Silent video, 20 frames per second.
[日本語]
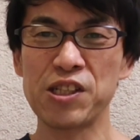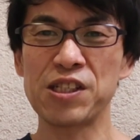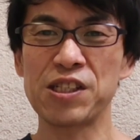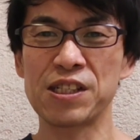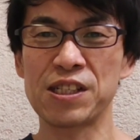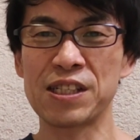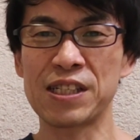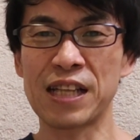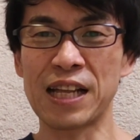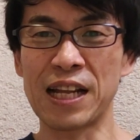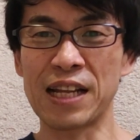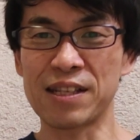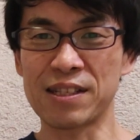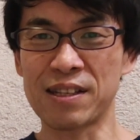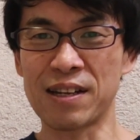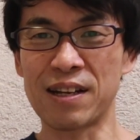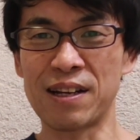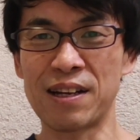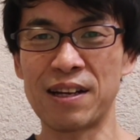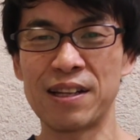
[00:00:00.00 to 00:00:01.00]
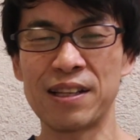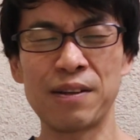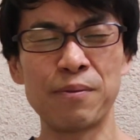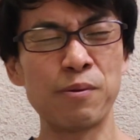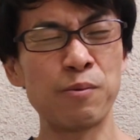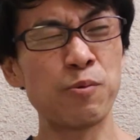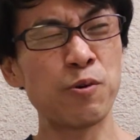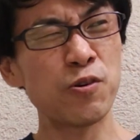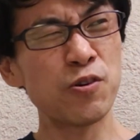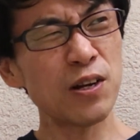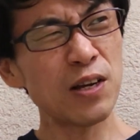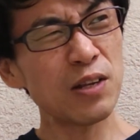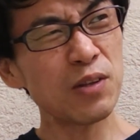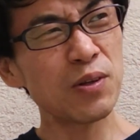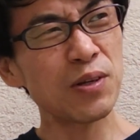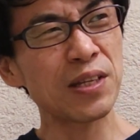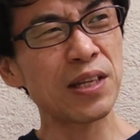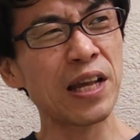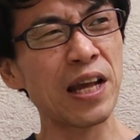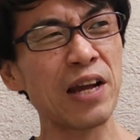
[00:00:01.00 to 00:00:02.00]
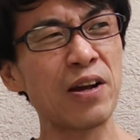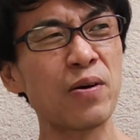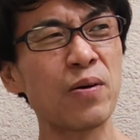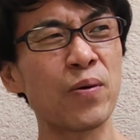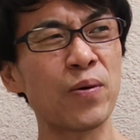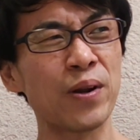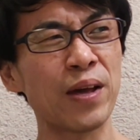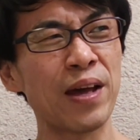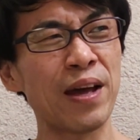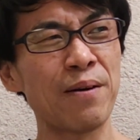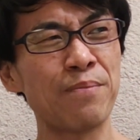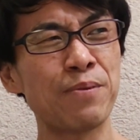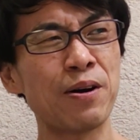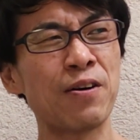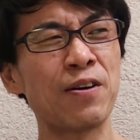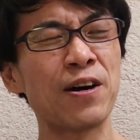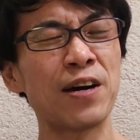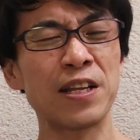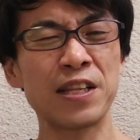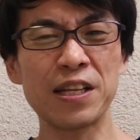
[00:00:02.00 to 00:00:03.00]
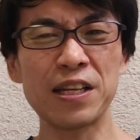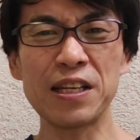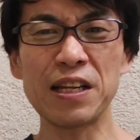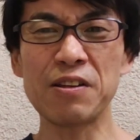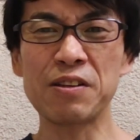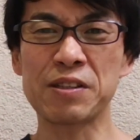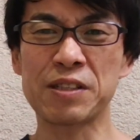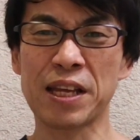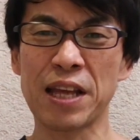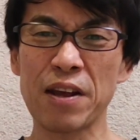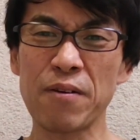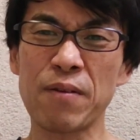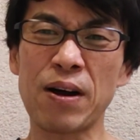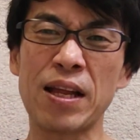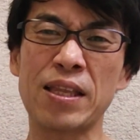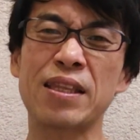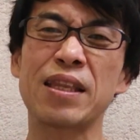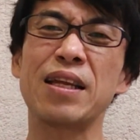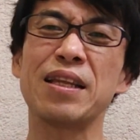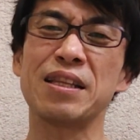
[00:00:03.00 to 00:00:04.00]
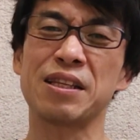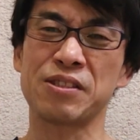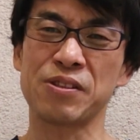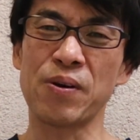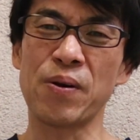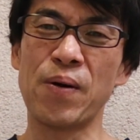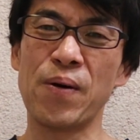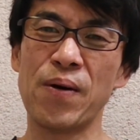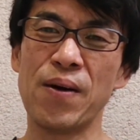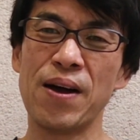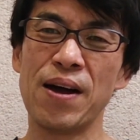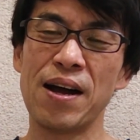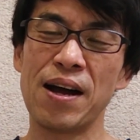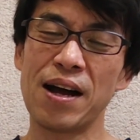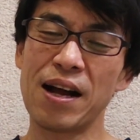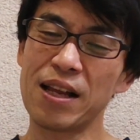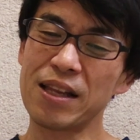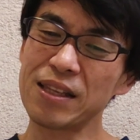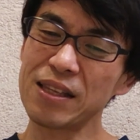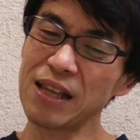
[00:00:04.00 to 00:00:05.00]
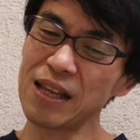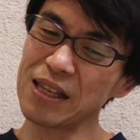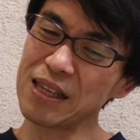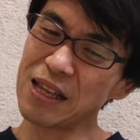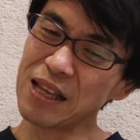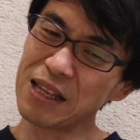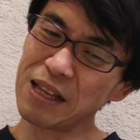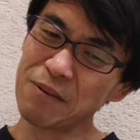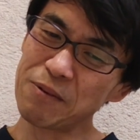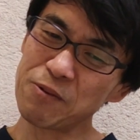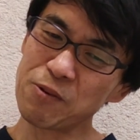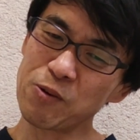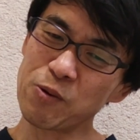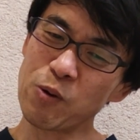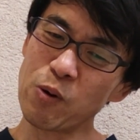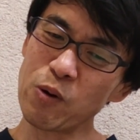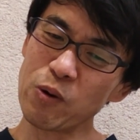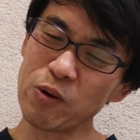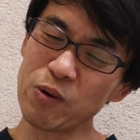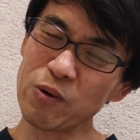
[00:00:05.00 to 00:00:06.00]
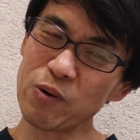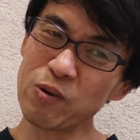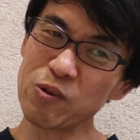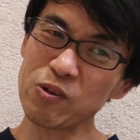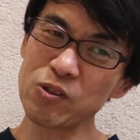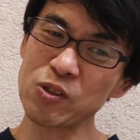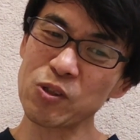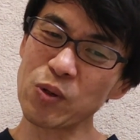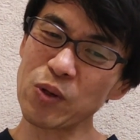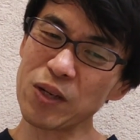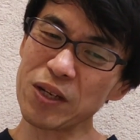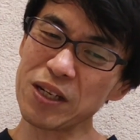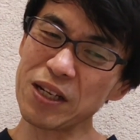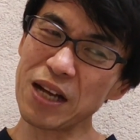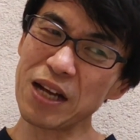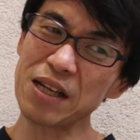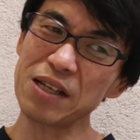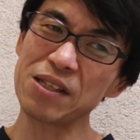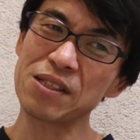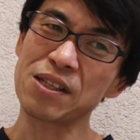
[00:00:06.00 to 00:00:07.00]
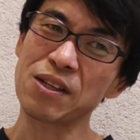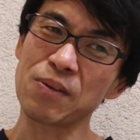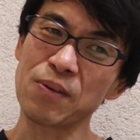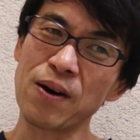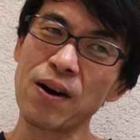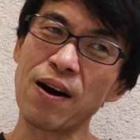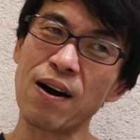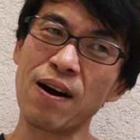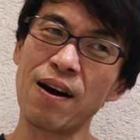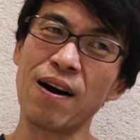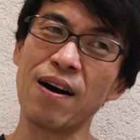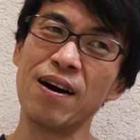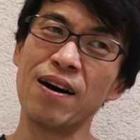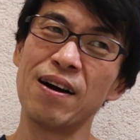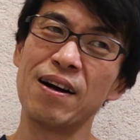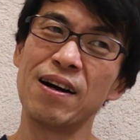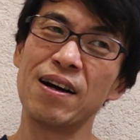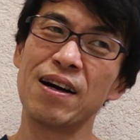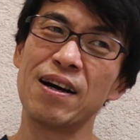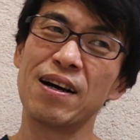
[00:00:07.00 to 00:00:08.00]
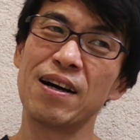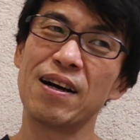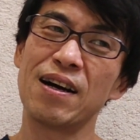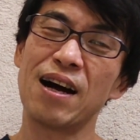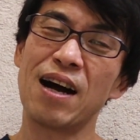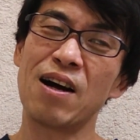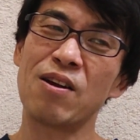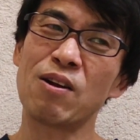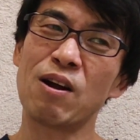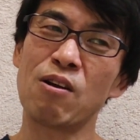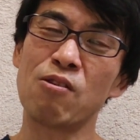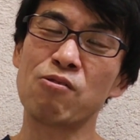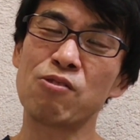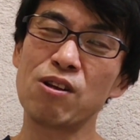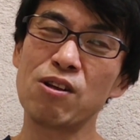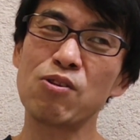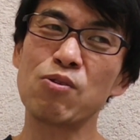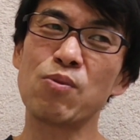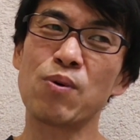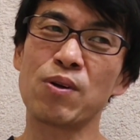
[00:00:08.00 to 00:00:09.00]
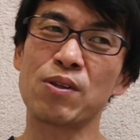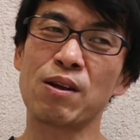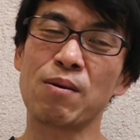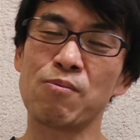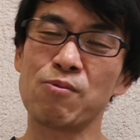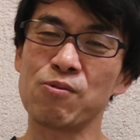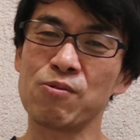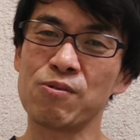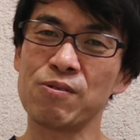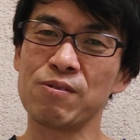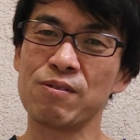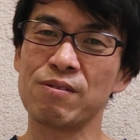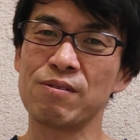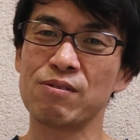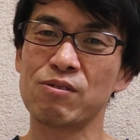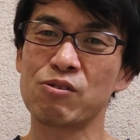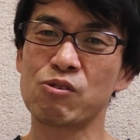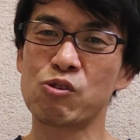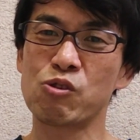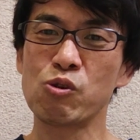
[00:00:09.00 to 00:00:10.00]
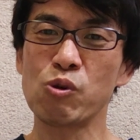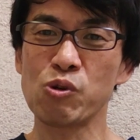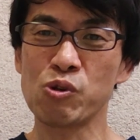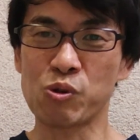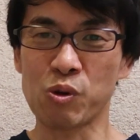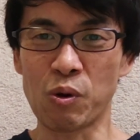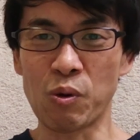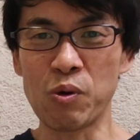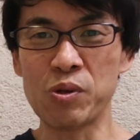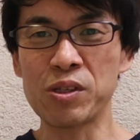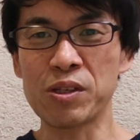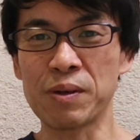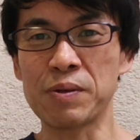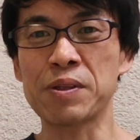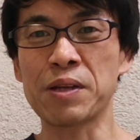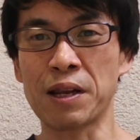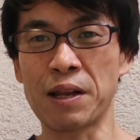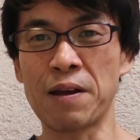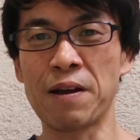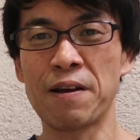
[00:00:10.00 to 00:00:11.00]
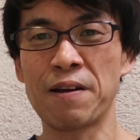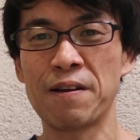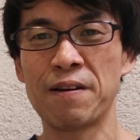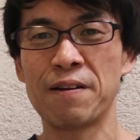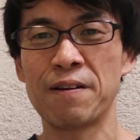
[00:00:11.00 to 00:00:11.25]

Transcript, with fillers: しいじゃないですかでも僕らの時って結構ねパワハラ的なやつ結構あったんですよあったんで多分5の5それに関してはあのある程度は多分強い人が多いんじゃないですかね